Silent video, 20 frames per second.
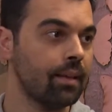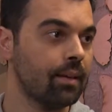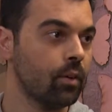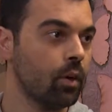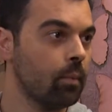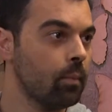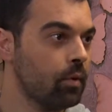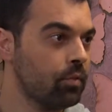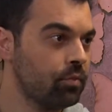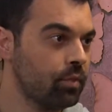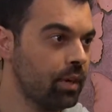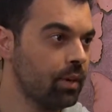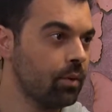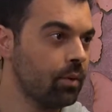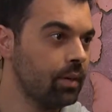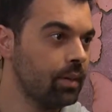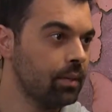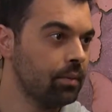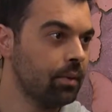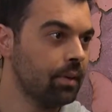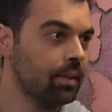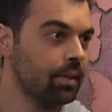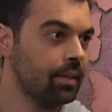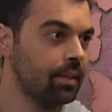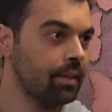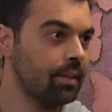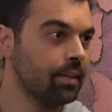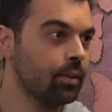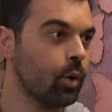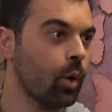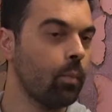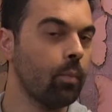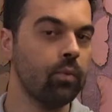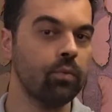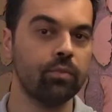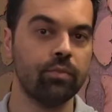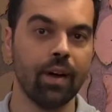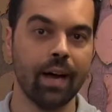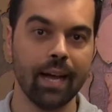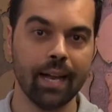Como eu fui uhum. acolhido aqui, como
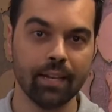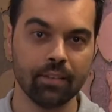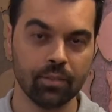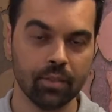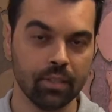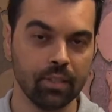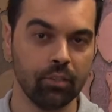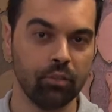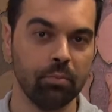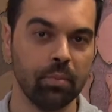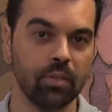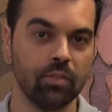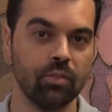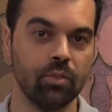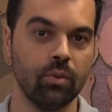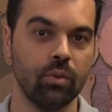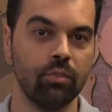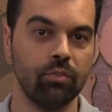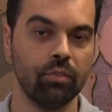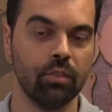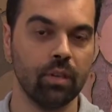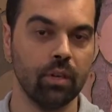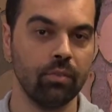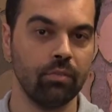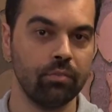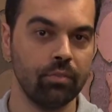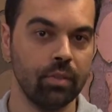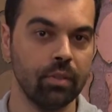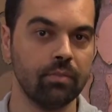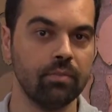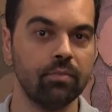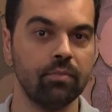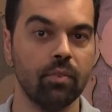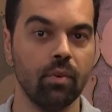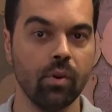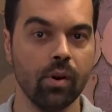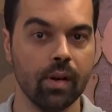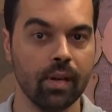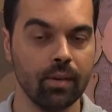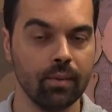várias outras pessoas que eu vi
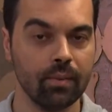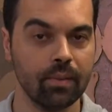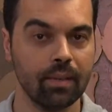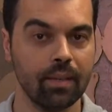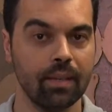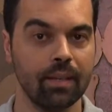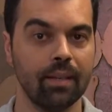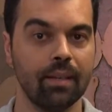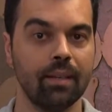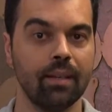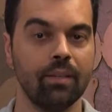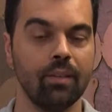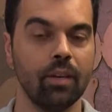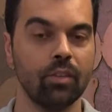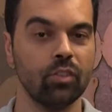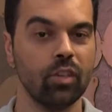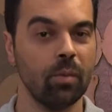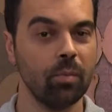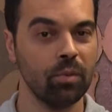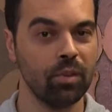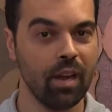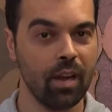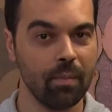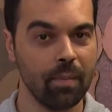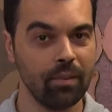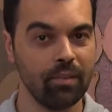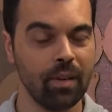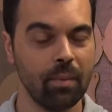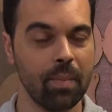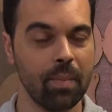foram, nós somos realmente